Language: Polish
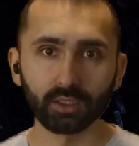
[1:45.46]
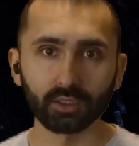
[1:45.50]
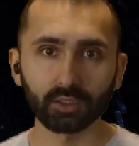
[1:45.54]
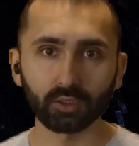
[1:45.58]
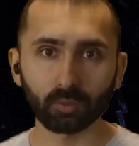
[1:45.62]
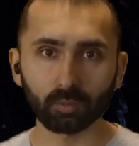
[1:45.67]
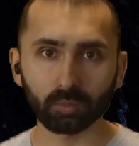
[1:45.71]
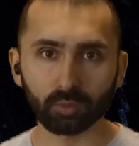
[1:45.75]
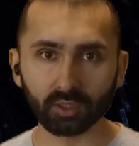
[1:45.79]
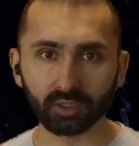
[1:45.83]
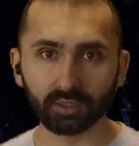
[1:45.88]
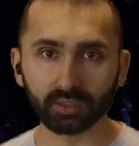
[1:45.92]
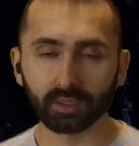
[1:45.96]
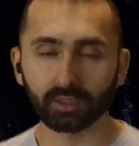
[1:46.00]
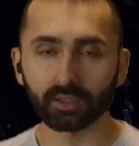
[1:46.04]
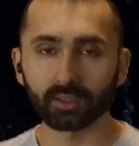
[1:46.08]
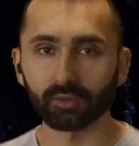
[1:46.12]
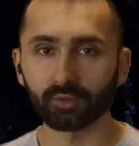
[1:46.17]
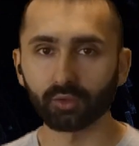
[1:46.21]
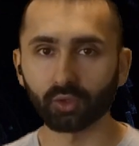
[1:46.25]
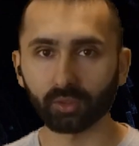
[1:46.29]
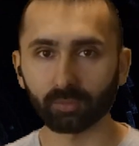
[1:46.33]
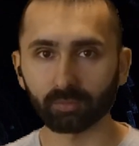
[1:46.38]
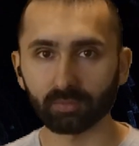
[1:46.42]
To była taka
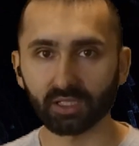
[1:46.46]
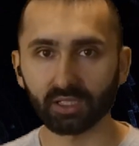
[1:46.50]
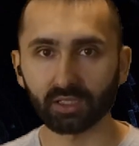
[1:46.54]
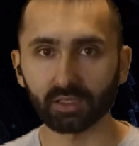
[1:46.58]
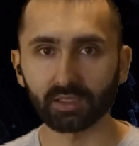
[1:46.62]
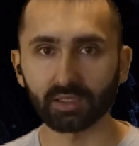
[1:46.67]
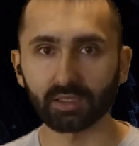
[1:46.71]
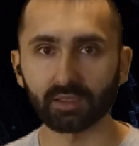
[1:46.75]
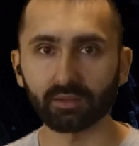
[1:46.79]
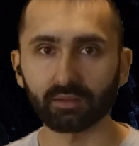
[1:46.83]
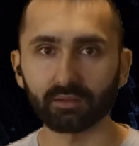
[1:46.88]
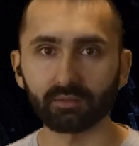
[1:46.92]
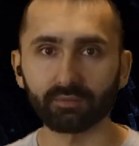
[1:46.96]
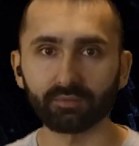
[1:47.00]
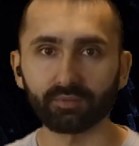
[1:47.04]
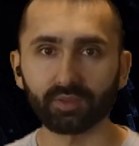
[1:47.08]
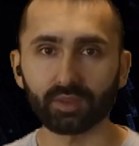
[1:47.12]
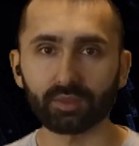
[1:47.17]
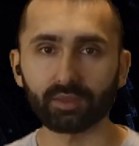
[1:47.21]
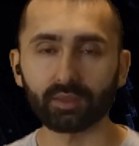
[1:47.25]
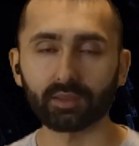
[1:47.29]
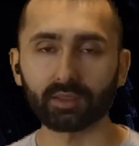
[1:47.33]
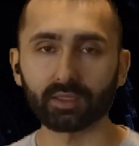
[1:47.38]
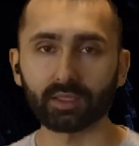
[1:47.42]
normalna
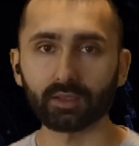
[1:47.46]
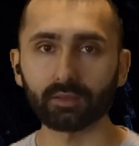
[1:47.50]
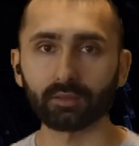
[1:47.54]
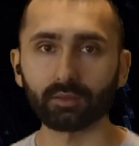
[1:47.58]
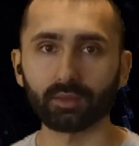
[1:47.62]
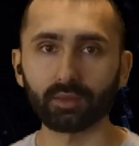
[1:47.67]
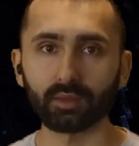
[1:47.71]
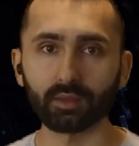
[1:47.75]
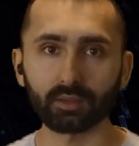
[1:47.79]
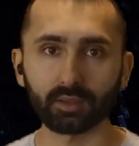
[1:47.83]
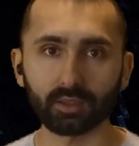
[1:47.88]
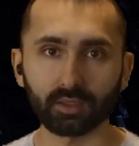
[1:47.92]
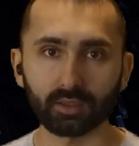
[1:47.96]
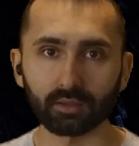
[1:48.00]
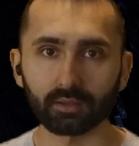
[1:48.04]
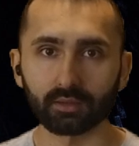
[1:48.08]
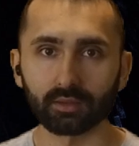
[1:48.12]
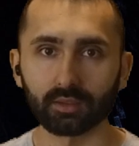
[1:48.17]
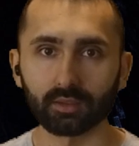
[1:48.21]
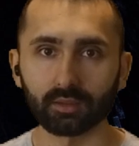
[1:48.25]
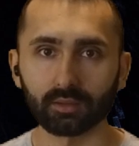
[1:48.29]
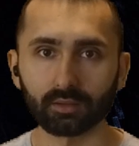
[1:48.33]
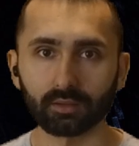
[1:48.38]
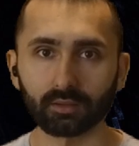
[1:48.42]
wizytacja,
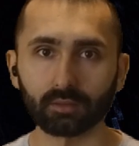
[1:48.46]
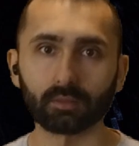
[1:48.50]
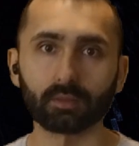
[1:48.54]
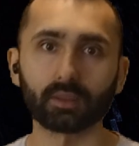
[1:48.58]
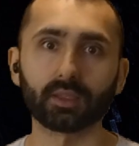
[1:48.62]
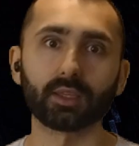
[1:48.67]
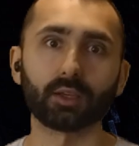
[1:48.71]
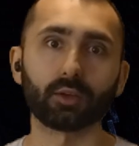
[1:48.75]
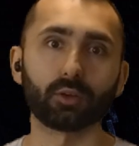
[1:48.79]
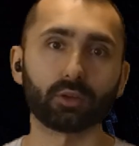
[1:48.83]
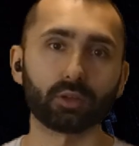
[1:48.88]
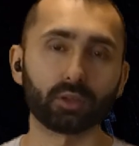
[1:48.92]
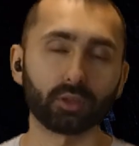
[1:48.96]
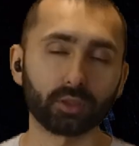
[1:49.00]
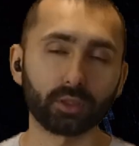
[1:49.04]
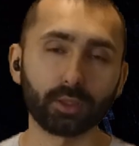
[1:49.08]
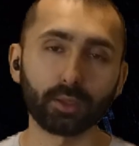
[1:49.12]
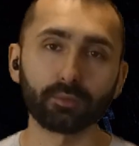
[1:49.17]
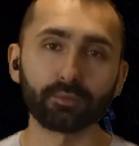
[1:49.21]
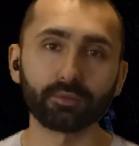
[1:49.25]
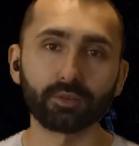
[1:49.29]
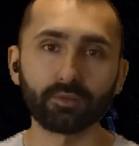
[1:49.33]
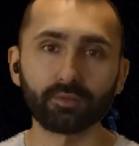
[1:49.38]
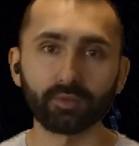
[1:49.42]
kiedy
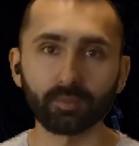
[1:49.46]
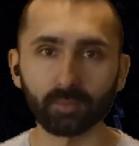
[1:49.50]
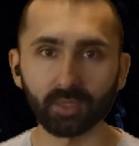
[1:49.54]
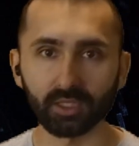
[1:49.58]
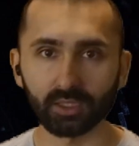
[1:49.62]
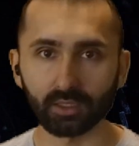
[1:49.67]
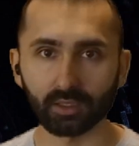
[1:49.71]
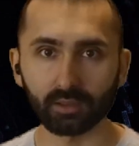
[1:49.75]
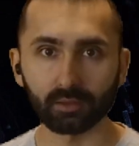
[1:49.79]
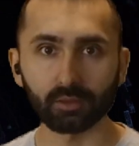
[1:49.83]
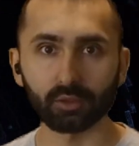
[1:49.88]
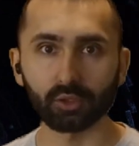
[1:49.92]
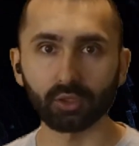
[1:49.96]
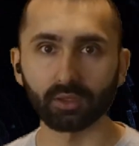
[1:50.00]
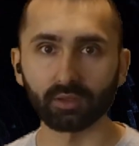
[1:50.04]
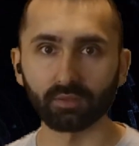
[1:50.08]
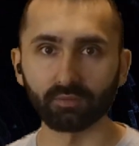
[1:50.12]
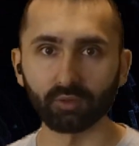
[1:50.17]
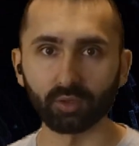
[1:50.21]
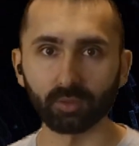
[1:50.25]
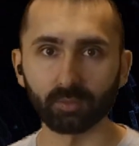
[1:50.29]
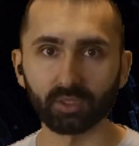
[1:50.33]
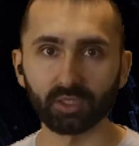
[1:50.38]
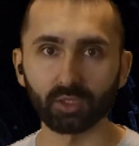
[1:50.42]
geologowie wymieniali się
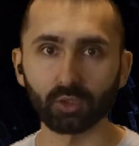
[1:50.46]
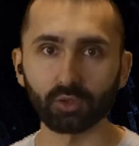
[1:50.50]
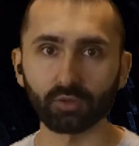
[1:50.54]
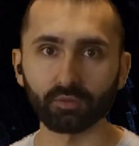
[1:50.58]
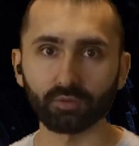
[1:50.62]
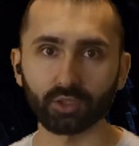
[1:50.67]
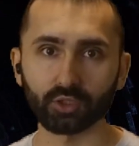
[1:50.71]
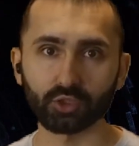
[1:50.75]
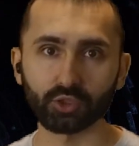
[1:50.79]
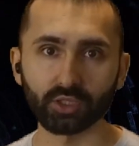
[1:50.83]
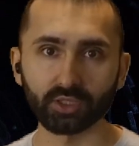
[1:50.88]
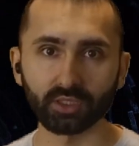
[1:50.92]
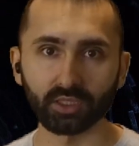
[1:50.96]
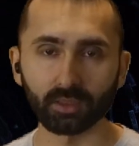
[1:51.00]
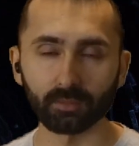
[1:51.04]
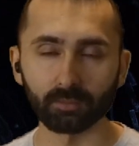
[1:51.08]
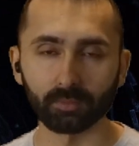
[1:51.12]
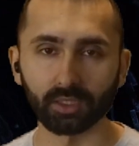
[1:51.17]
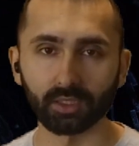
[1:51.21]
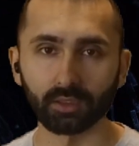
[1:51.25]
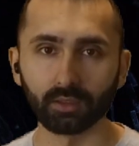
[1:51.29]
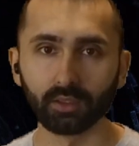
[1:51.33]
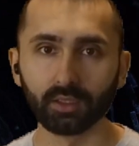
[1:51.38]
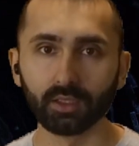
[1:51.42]
swoimi
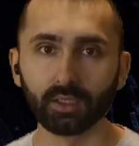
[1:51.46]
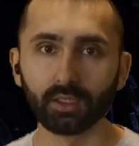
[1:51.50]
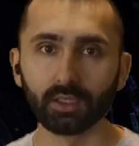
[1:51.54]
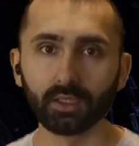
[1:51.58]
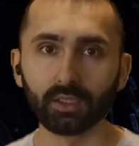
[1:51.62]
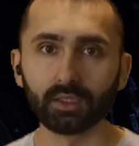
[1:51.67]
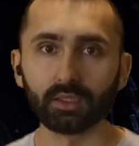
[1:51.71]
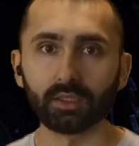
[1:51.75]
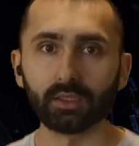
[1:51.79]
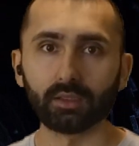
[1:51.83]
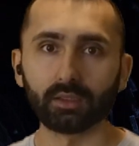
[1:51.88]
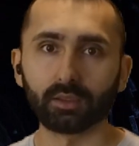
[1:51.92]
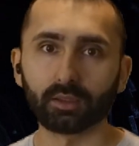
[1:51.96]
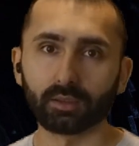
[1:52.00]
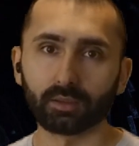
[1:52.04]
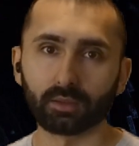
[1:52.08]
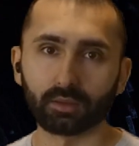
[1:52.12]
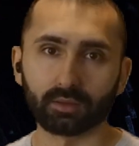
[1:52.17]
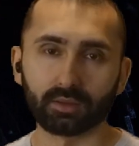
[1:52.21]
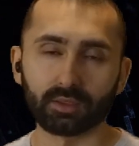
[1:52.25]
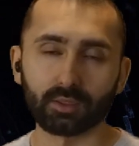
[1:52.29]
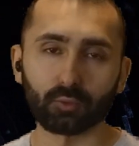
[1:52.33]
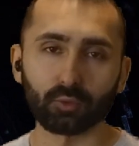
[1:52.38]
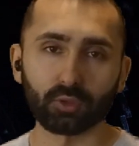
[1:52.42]
doświadczeniami, E,
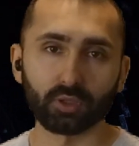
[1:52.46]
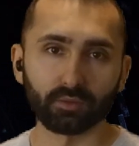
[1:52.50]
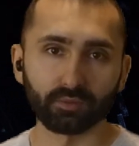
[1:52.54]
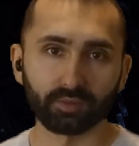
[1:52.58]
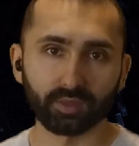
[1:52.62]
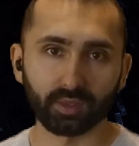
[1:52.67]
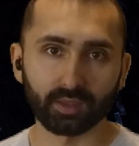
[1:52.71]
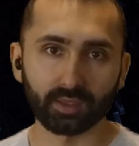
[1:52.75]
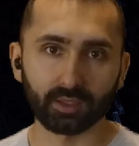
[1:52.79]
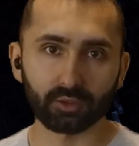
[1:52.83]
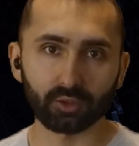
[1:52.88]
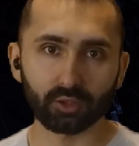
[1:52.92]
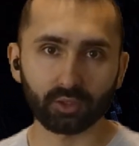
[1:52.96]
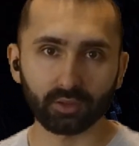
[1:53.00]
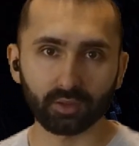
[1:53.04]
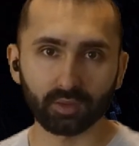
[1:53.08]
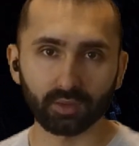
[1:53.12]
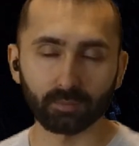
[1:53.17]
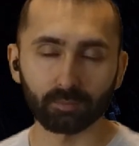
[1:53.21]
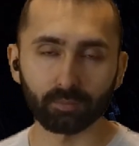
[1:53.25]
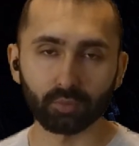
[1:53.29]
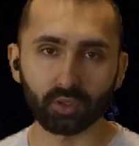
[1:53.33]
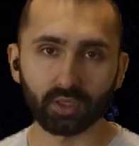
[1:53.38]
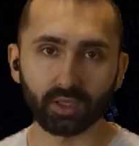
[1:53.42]
naukowcy
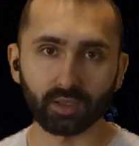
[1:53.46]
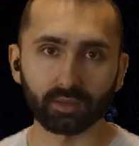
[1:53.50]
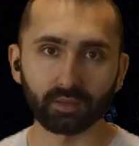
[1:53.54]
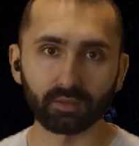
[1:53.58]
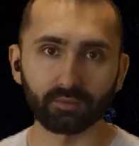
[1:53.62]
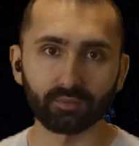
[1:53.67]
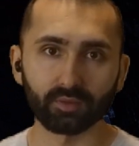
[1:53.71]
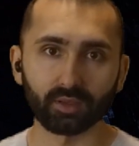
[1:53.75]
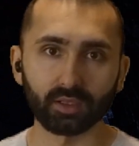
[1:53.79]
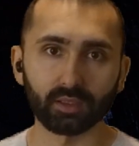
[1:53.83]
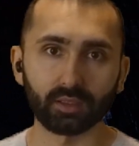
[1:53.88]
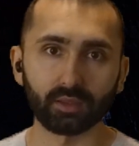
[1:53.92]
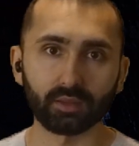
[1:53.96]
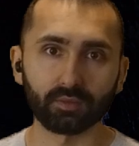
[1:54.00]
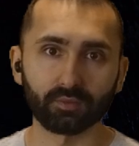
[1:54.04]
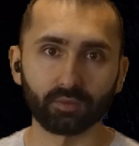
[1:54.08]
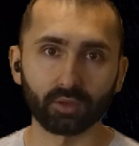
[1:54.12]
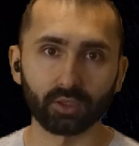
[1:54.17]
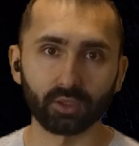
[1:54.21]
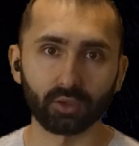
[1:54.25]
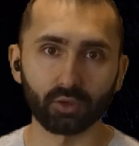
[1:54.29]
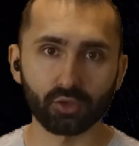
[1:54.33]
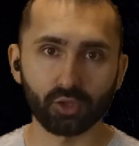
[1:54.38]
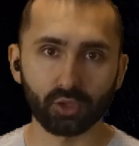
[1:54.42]
radzieccy pokazywali
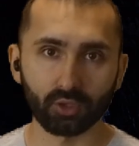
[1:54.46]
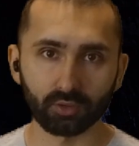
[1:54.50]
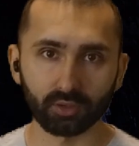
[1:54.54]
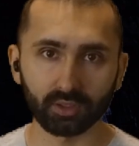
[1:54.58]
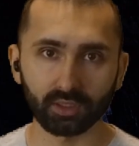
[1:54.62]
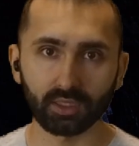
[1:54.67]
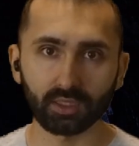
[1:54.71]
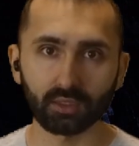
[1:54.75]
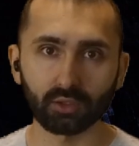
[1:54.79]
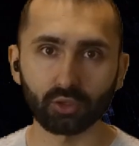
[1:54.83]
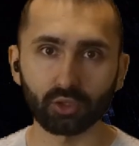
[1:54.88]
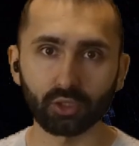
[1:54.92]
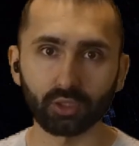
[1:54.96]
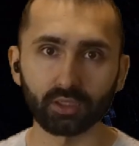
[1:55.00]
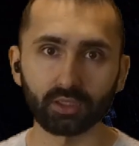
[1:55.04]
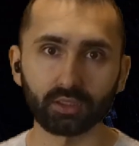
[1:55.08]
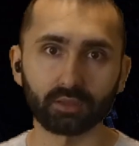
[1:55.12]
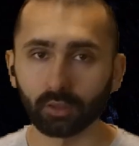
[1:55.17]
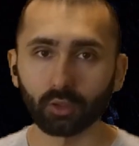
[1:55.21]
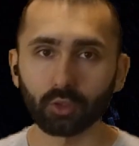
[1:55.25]
swoje osiągnięcia.